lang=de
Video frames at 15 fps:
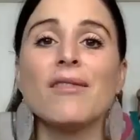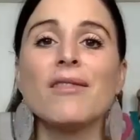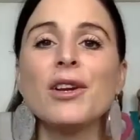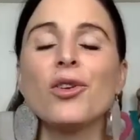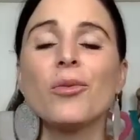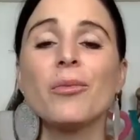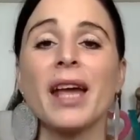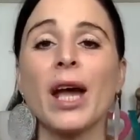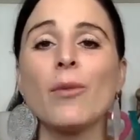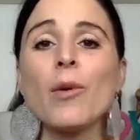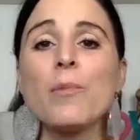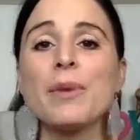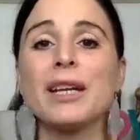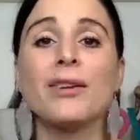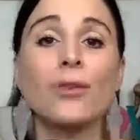Wenn du mehr
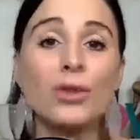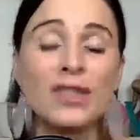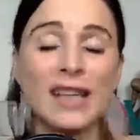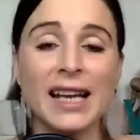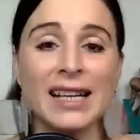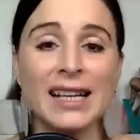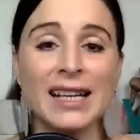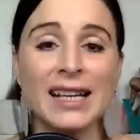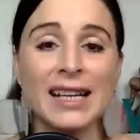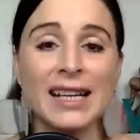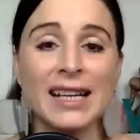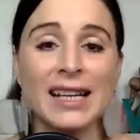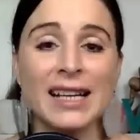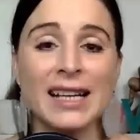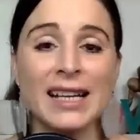über Bindungsangst
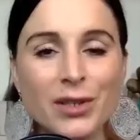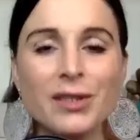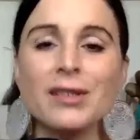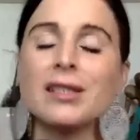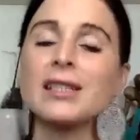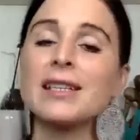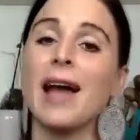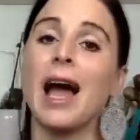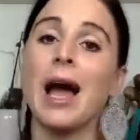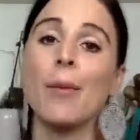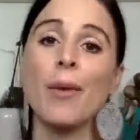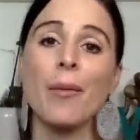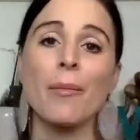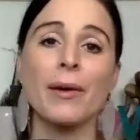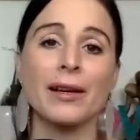wissen möchtest, ich
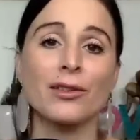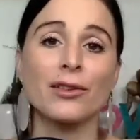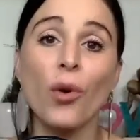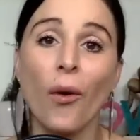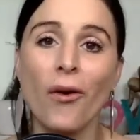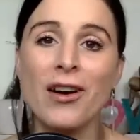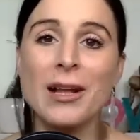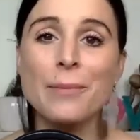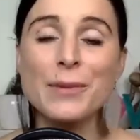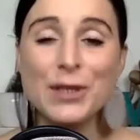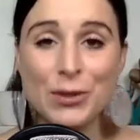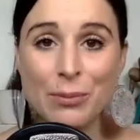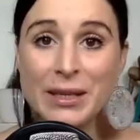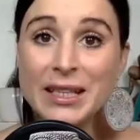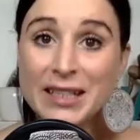habe ein paar tolle
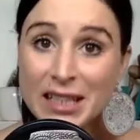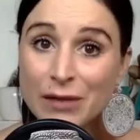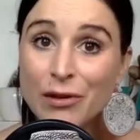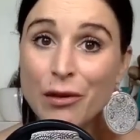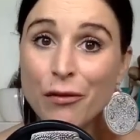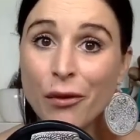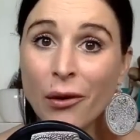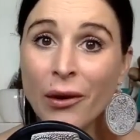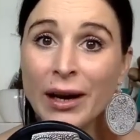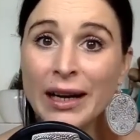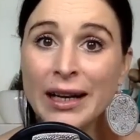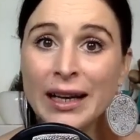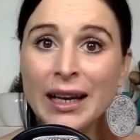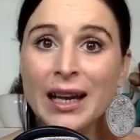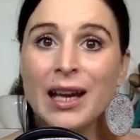Miss
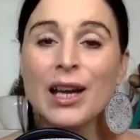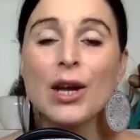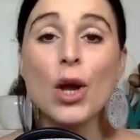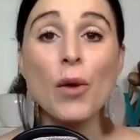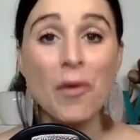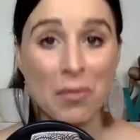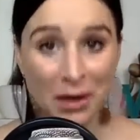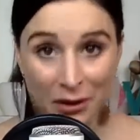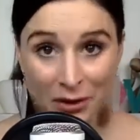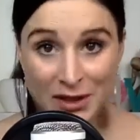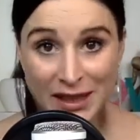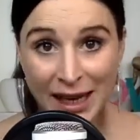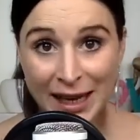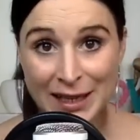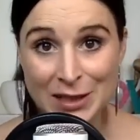PTV-Folgen über
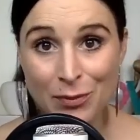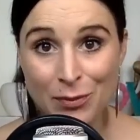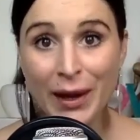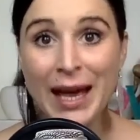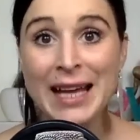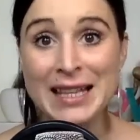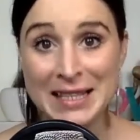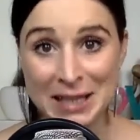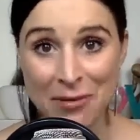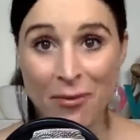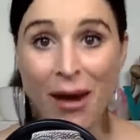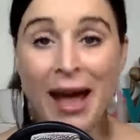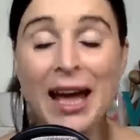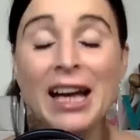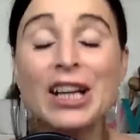Bindungsangst bereits
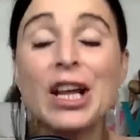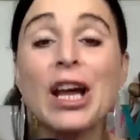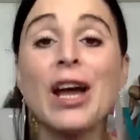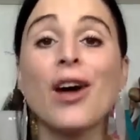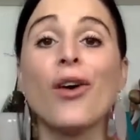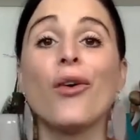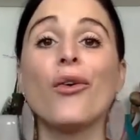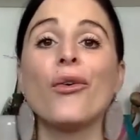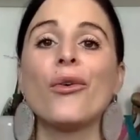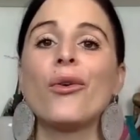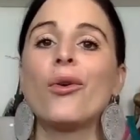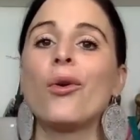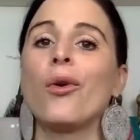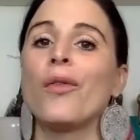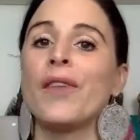gemacht
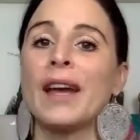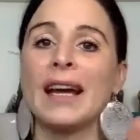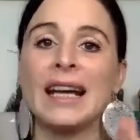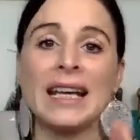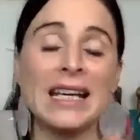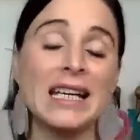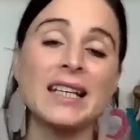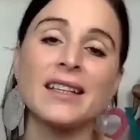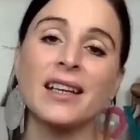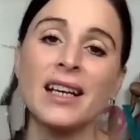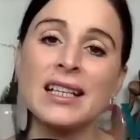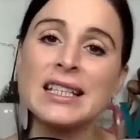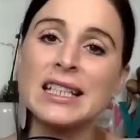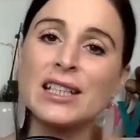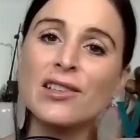und da erkläre ich dir
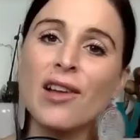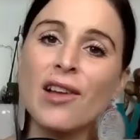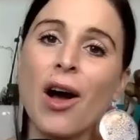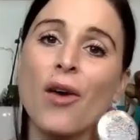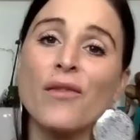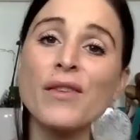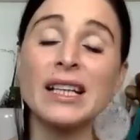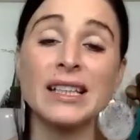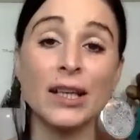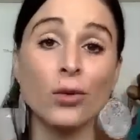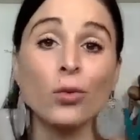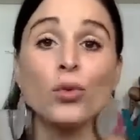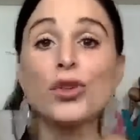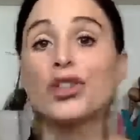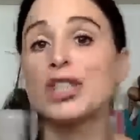ganz genau, welche
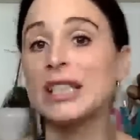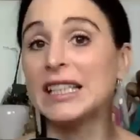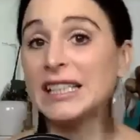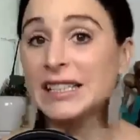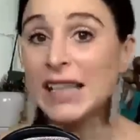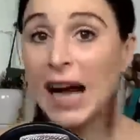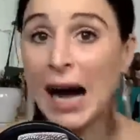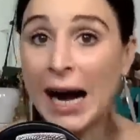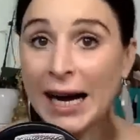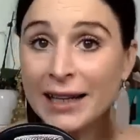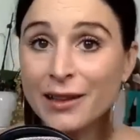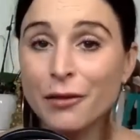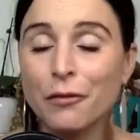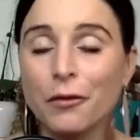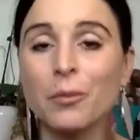unterschiedlichen
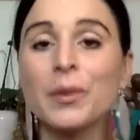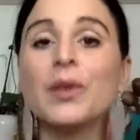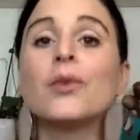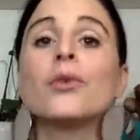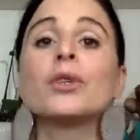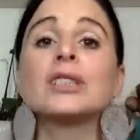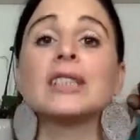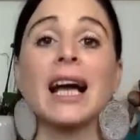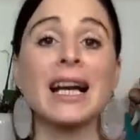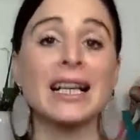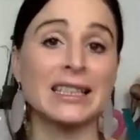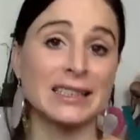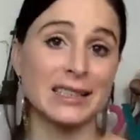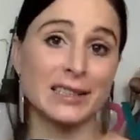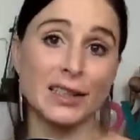Arten von
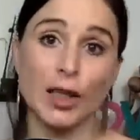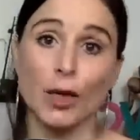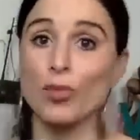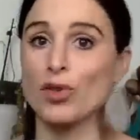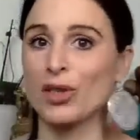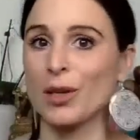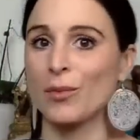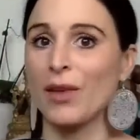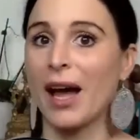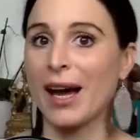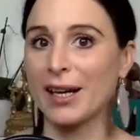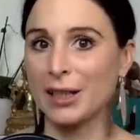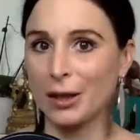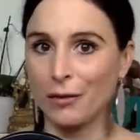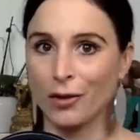Bindungsangst es gibt. Es gibt
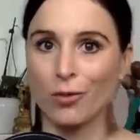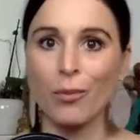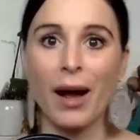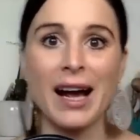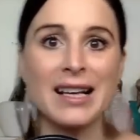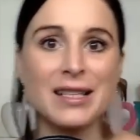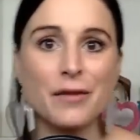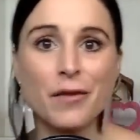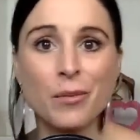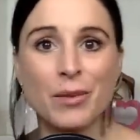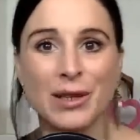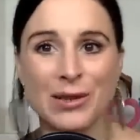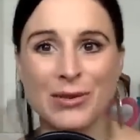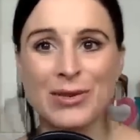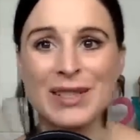aktive und passive
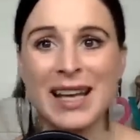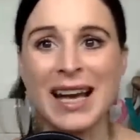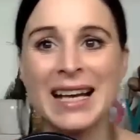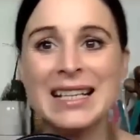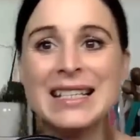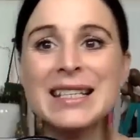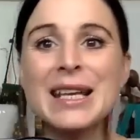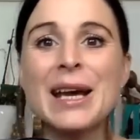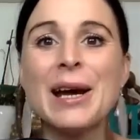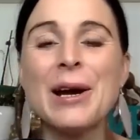Bindungsangst.